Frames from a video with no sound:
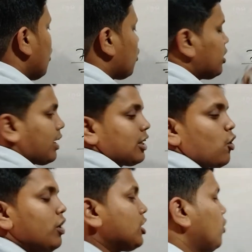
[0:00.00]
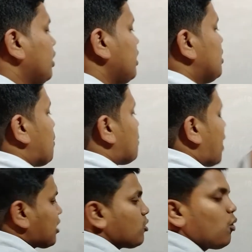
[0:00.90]
অঙ্ক দেখার সঙ্গে সঙ্গে
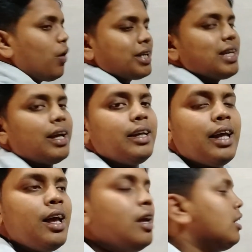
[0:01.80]
মাত্র কয়েক সেকেন্ডে